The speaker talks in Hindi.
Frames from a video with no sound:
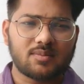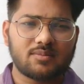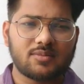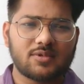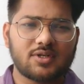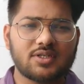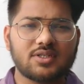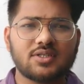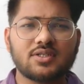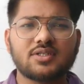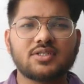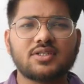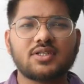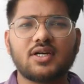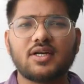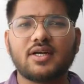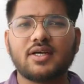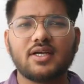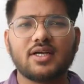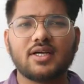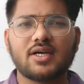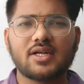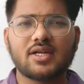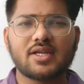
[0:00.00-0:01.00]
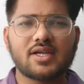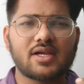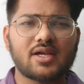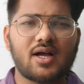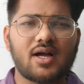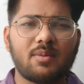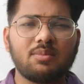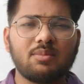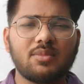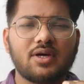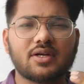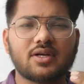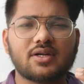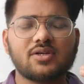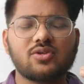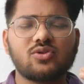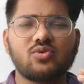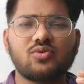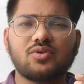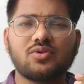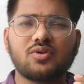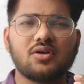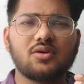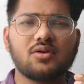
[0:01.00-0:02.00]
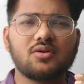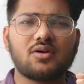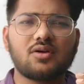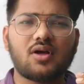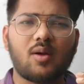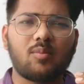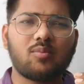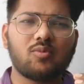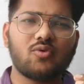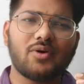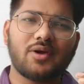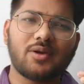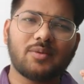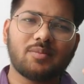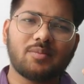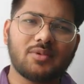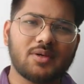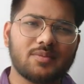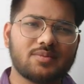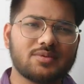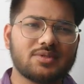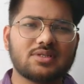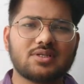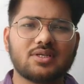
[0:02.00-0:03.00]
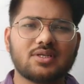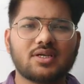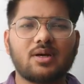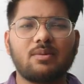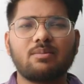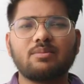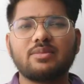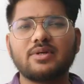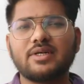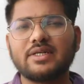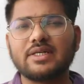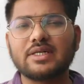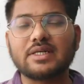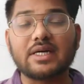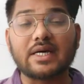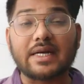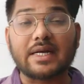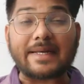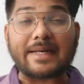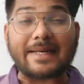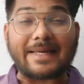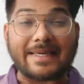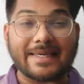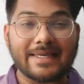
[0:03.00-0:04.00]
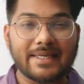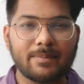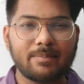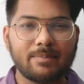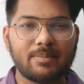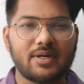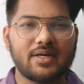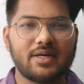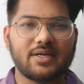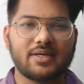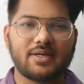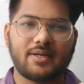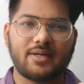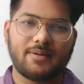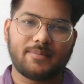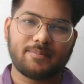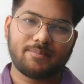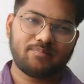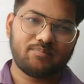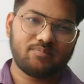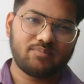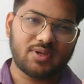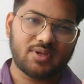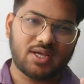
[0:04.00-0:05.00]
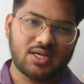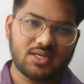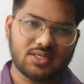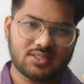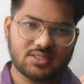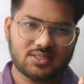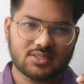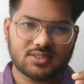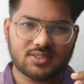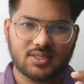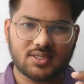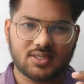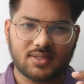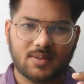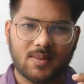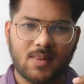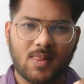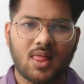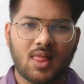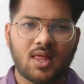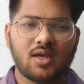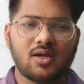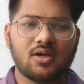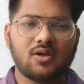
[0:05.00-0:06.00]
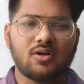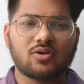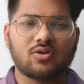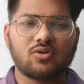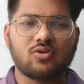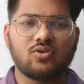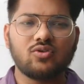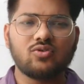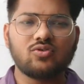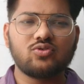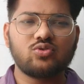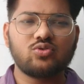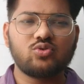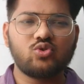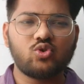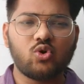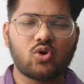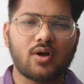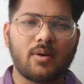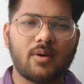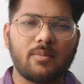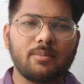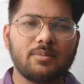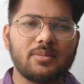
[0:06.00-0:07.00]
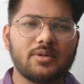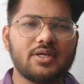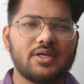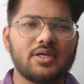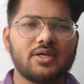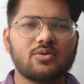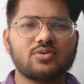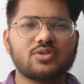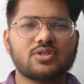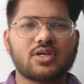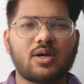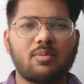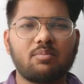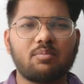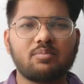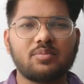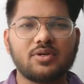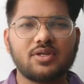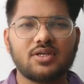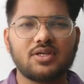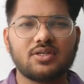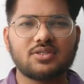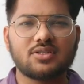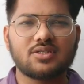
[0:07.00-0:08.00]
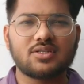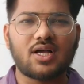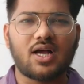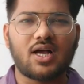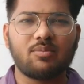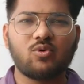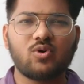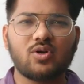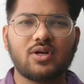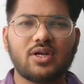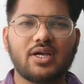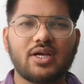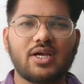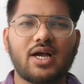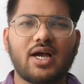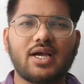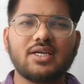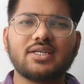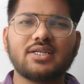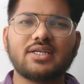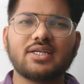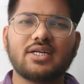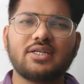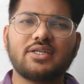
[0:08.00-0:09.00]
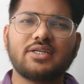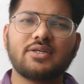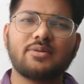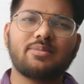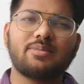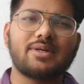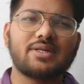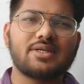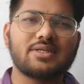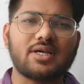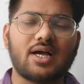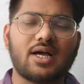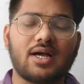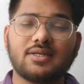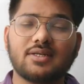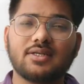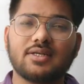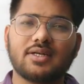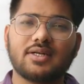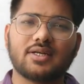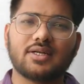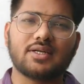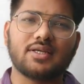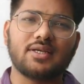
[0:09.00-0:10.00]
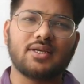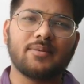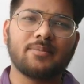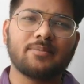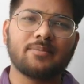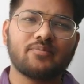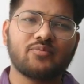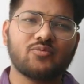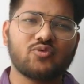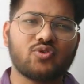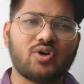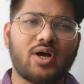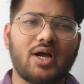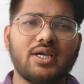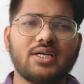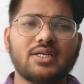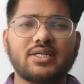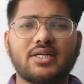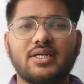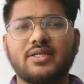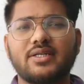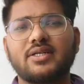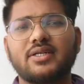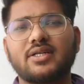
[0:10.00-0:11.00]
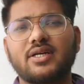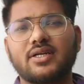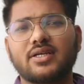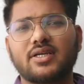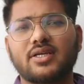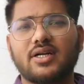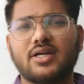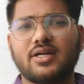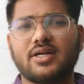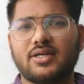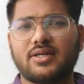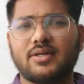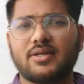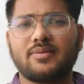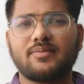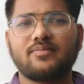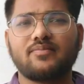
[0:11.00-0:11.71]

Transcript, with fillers: रजिस्टर्ड है अगर ये काम कर रही है तो इनको आपको एन से कंप्लेंट करना ही पड़ेगा पहली चीज़ ये कुछ जो कंपनी है कुछ कंपनी है जैसे आप बोल रहे हैं आई क्रेडिट परेशान कर रही है तो आई क्रेडिट का क्या करें